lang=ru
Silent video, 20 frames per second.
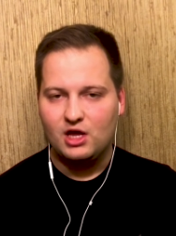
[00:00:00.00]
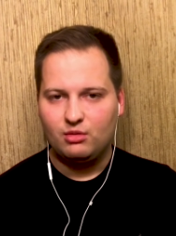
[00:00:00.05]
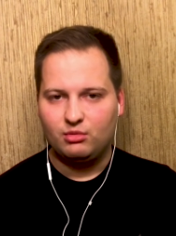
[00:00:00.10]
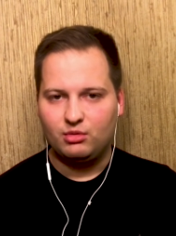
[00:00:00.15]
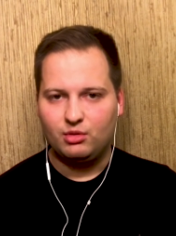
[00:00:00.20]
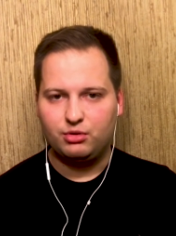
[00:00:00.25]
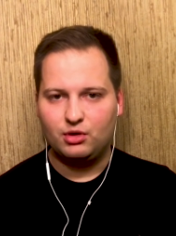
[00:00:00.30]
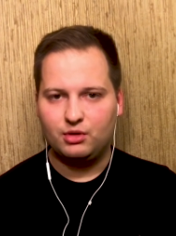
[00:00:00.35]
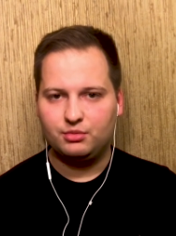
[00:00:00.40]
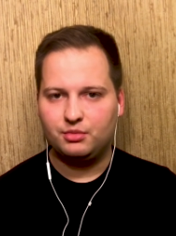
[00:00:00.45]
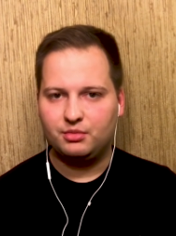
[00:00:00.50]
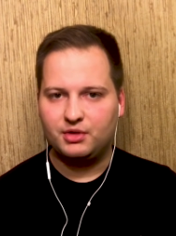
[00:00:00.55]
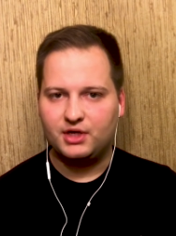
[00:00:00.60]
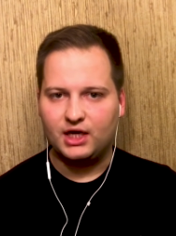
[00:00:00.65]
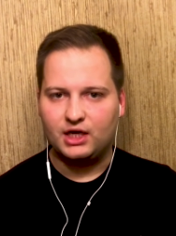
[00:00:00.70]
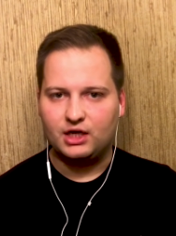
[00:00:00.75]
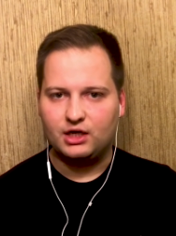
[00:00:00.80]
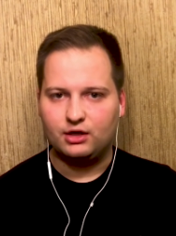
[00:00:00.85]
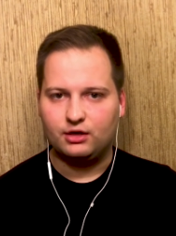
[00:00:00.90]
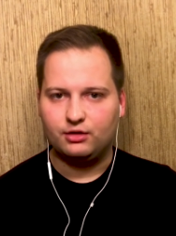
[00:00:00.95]
Мы помним,
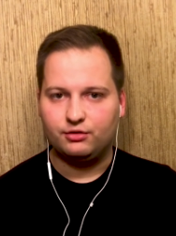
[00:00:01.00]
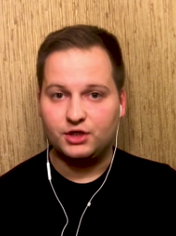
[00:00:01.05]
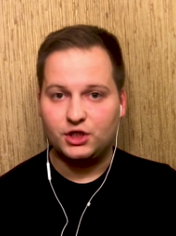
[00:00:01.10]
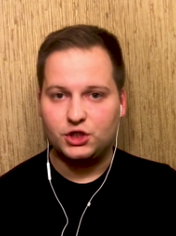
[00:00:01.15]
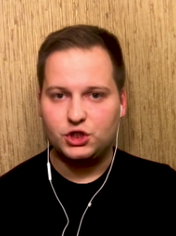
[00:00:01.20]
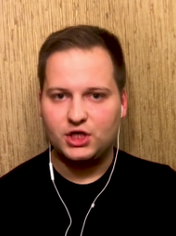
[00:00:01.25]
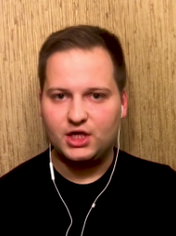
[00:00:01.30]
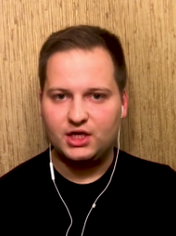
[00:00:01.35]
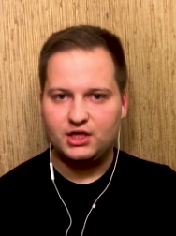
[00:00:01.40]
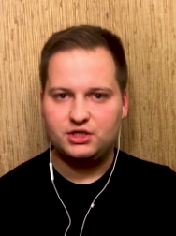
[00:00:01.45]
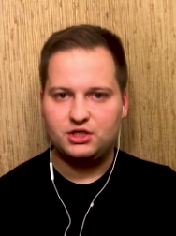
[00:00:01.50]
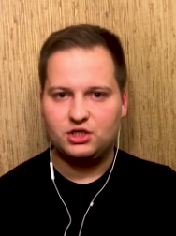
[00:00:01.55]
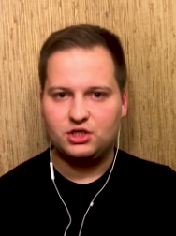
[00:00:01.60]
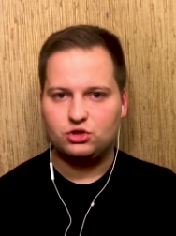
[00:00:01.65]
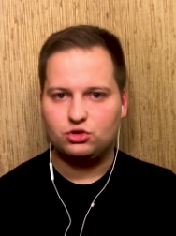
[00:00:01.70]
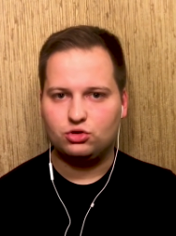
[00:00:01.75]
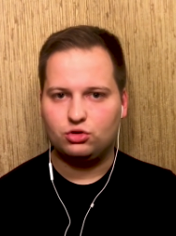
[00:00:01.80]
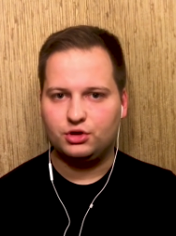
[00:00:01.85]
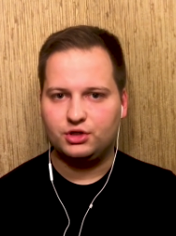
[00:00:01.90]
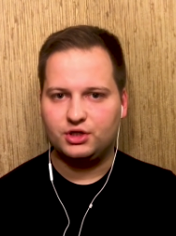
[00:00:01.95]
как э, в начале
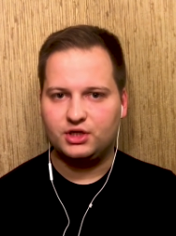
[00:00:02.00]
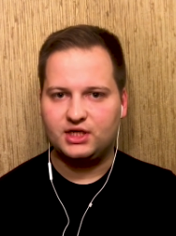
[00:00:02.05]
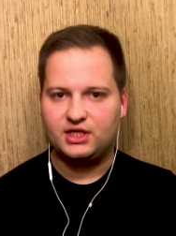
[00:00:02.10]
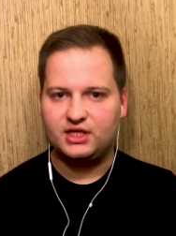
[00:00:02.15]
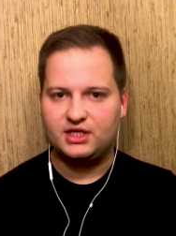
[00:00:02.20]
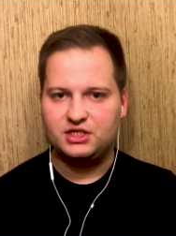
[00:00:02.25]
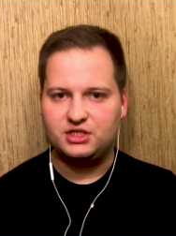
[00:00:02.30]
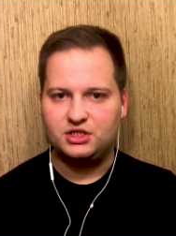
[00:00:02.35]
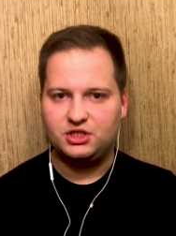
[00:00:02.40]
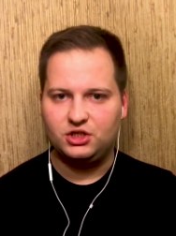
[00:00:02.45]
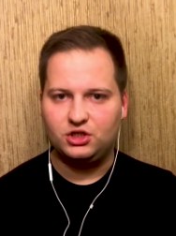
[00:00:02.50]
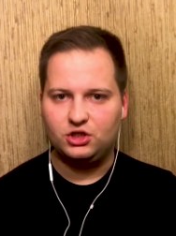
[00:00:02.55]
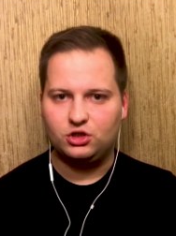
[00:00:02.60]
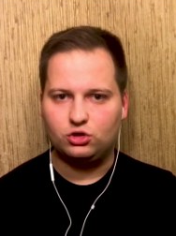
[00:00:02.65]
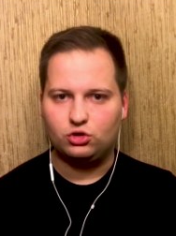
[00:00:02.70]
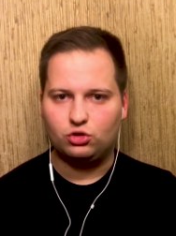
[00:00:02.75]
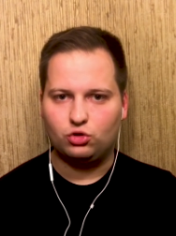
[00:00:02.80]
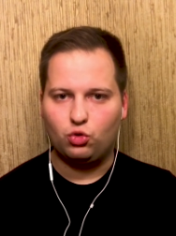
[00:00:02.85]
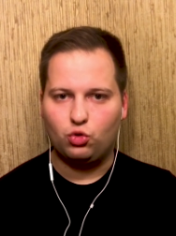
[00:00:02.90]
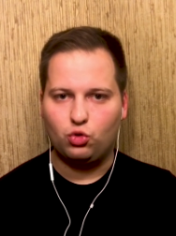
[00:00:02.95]
сезона
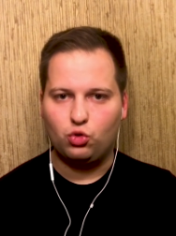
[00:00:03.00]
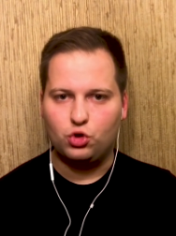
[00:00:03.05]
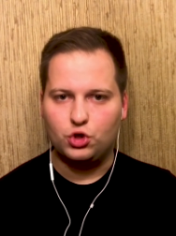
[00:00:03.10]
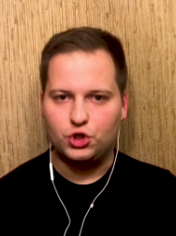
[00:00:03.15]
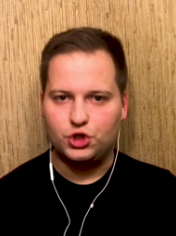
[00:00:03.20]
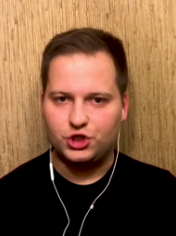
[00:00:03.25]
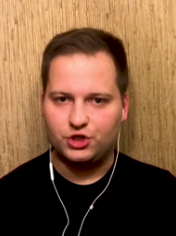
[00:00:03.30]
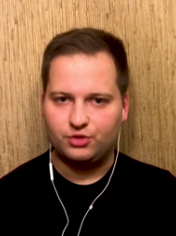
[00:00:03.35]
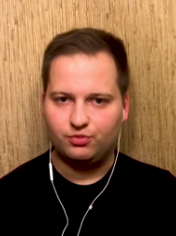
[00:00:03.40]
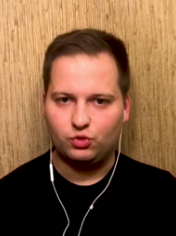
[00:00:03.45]
«Зенит» очень